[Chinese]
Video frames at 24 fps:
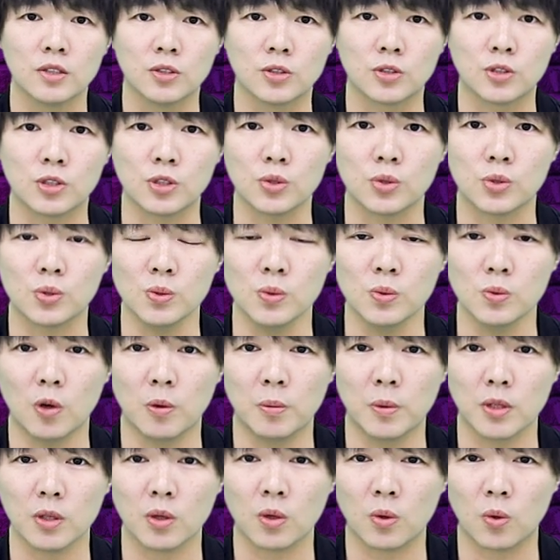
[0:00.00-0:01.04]
指出我
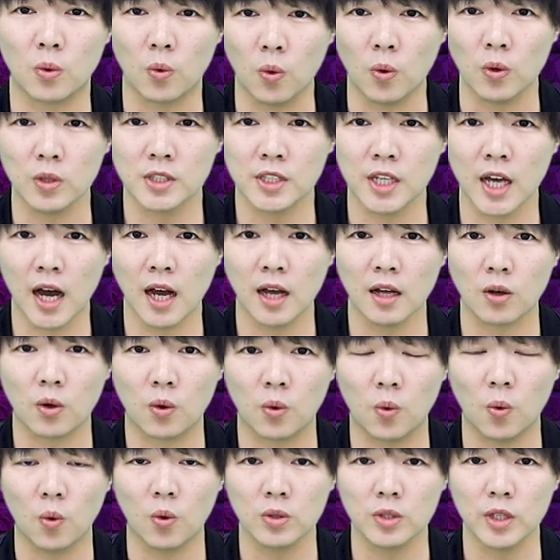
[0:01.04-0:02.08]
们国家
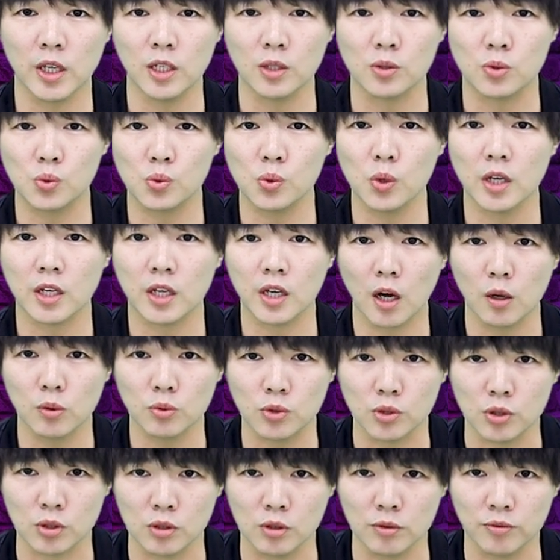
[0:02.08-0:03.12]
国内最高
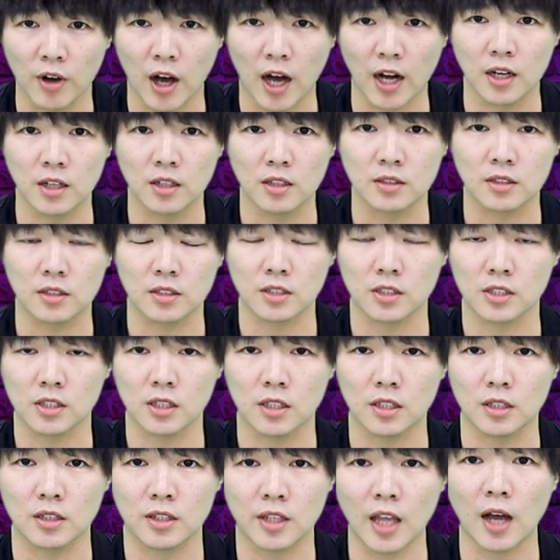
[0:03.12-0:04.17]
执法的这
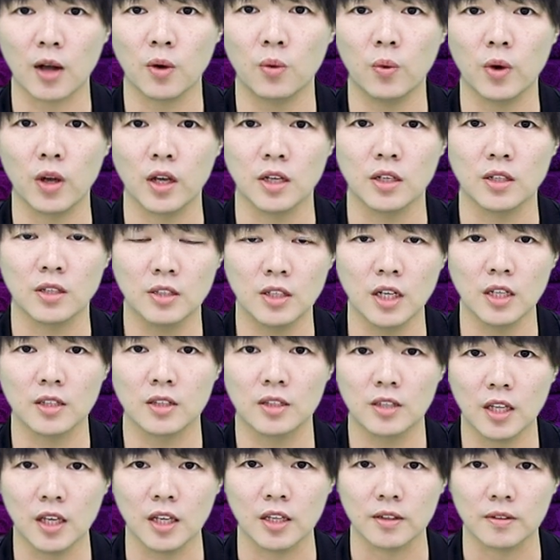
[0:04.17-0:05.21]
个单位认
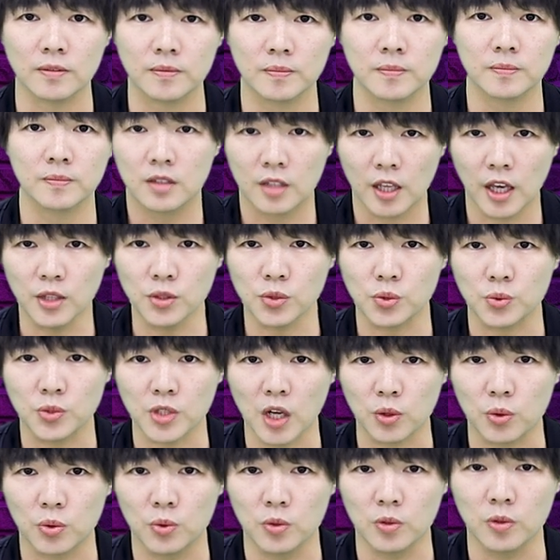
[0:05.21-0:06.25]
定。天主
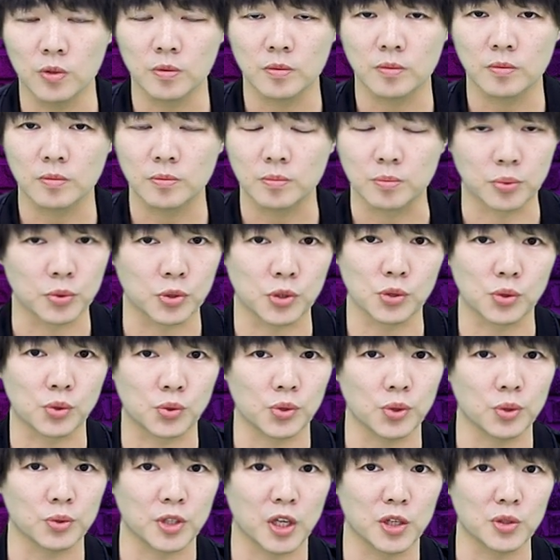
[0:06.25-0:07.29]
教徒不是
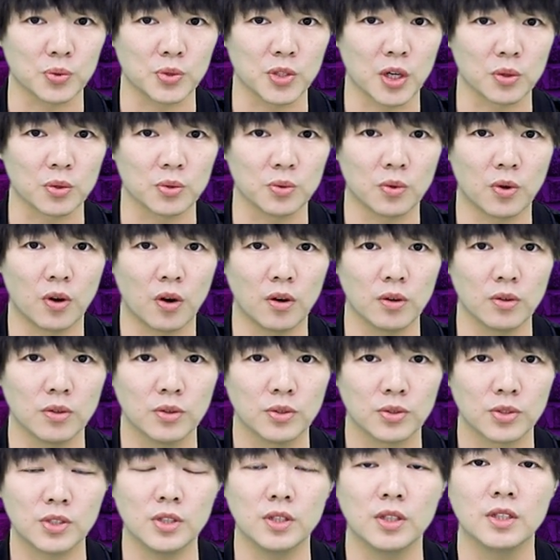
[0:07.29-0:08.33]
所有天主教徒哦，
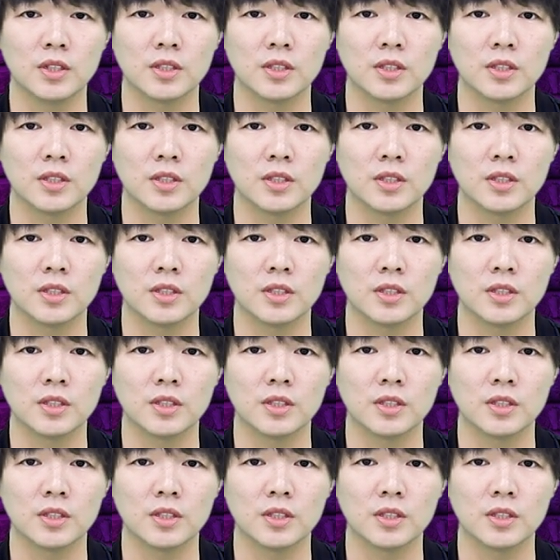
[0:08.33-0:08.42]
是